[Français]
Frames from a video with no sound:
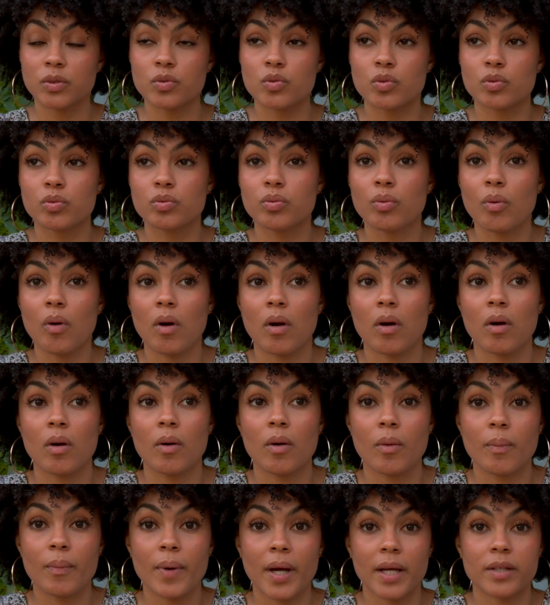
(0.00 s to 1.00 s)
Du coup,
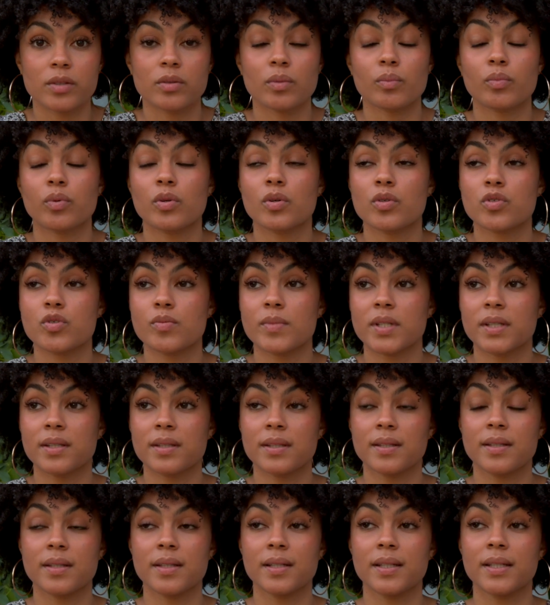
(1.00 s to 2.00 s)
euh, par exemple, je
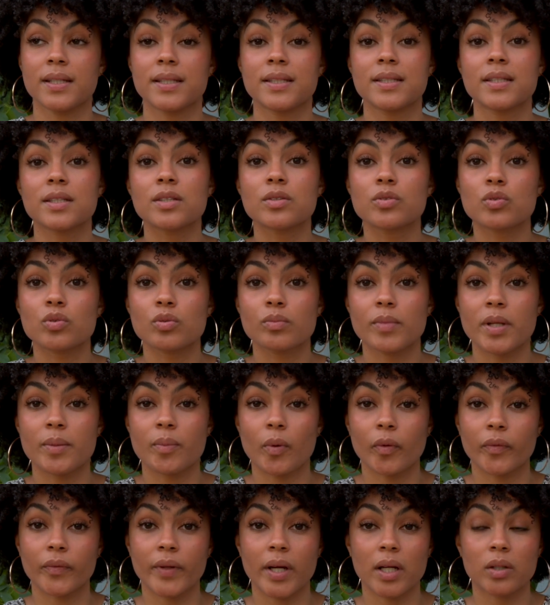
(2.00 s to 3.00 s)
mettais des leggings sous mes
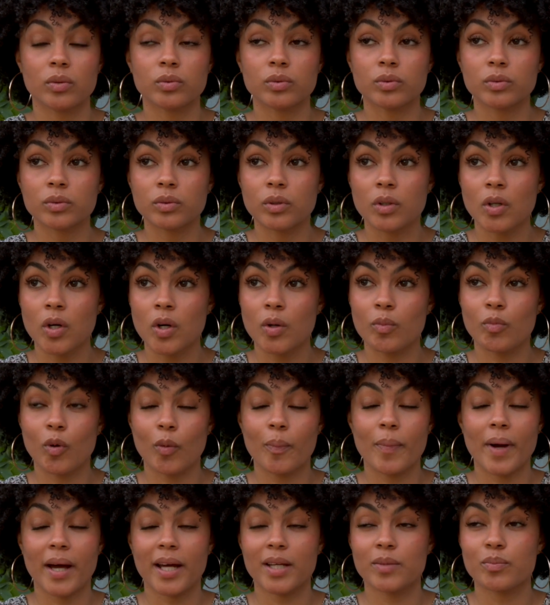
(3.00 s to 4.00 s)
pantalons
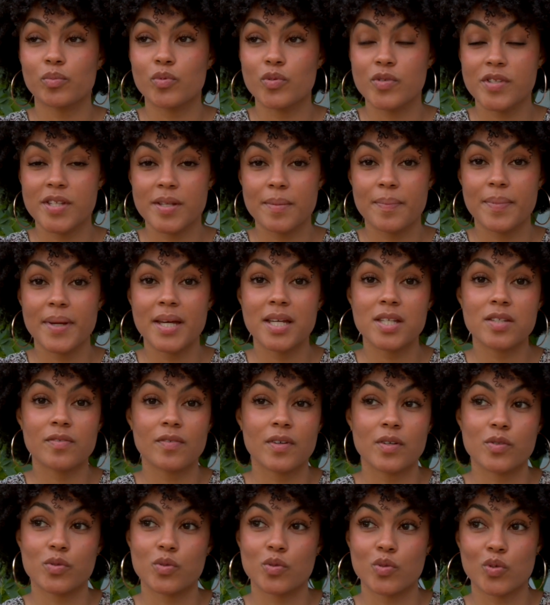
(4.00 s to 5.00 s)
pour paraître plus épaisse,
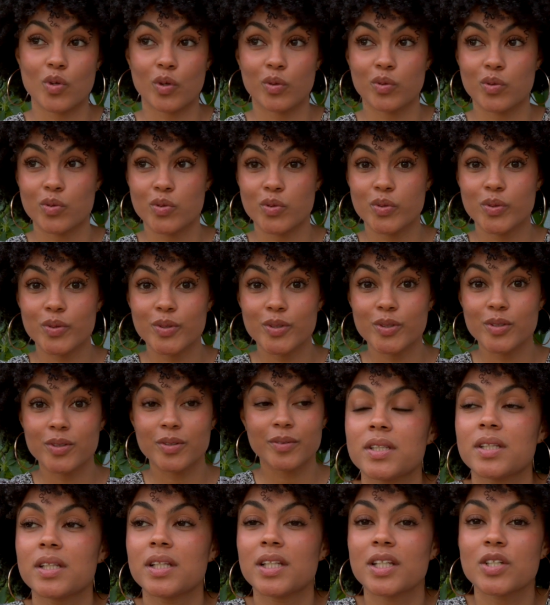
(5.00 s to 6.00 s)
enfin ce genre de
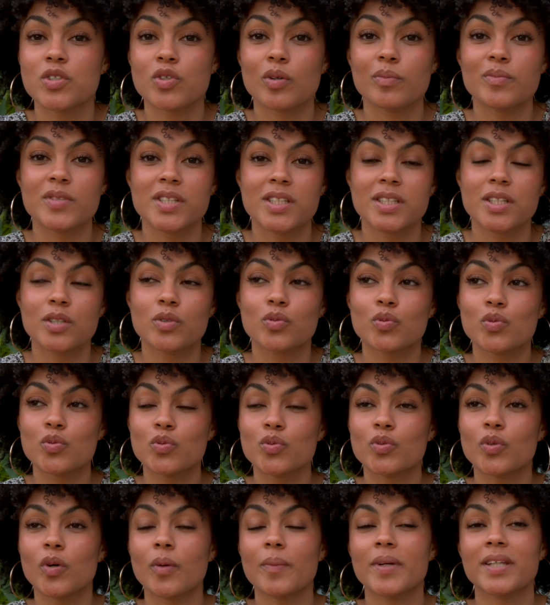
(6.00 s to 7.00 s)
choses. Les gens me disaient
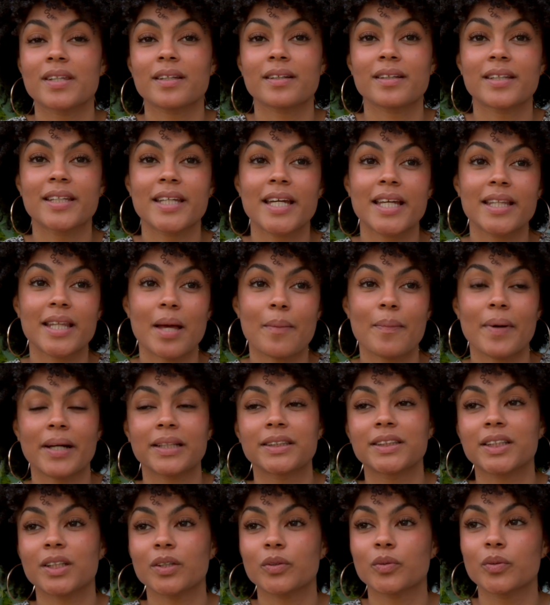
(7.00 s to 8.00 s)
toujours, mais t'inquiète, à
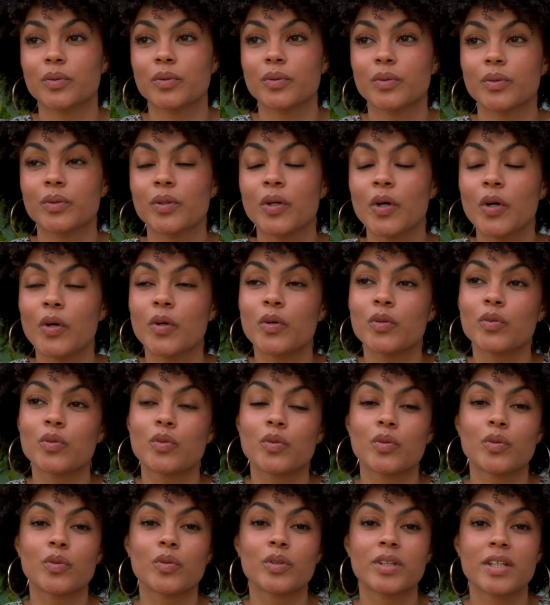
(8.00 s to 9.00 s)
partir de,
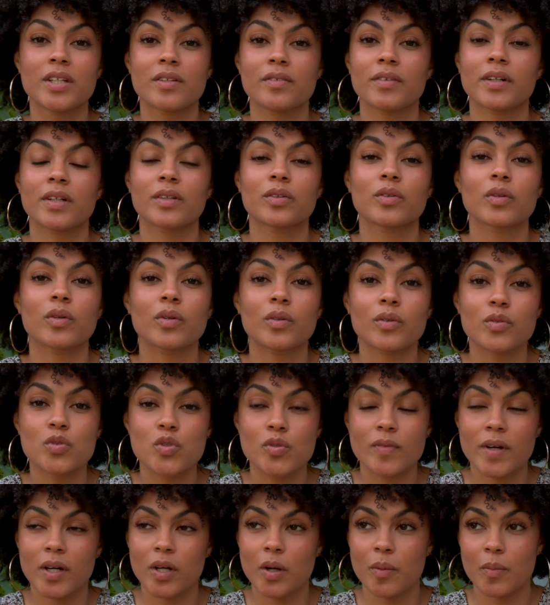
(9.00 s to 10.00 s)
de tes 20 ans,
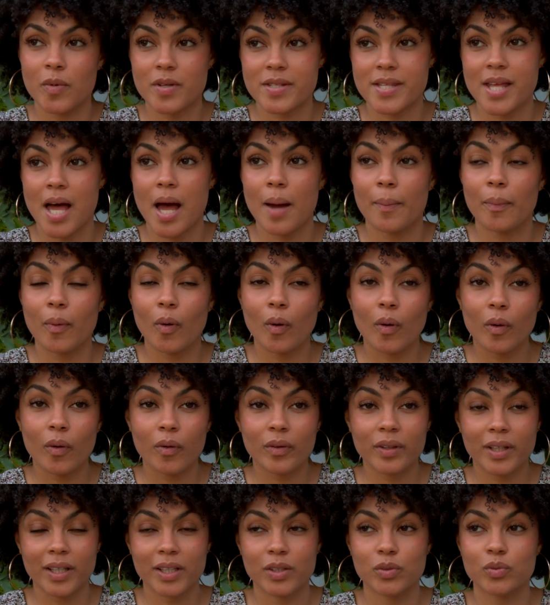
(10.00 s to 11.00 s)
tu vas commencer à
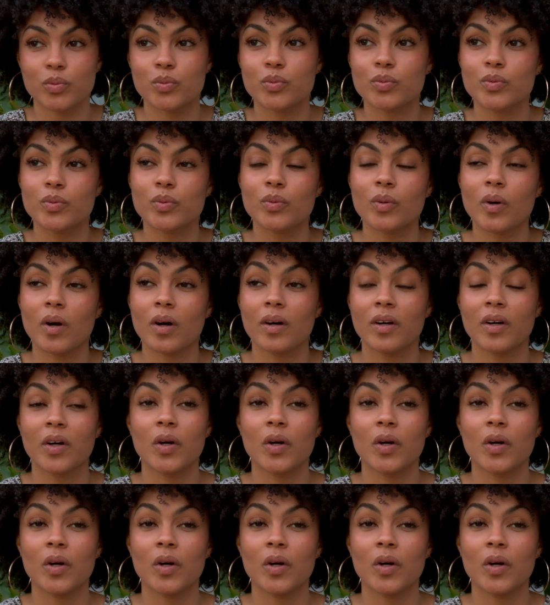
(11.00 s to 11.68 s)
apprendre et tout.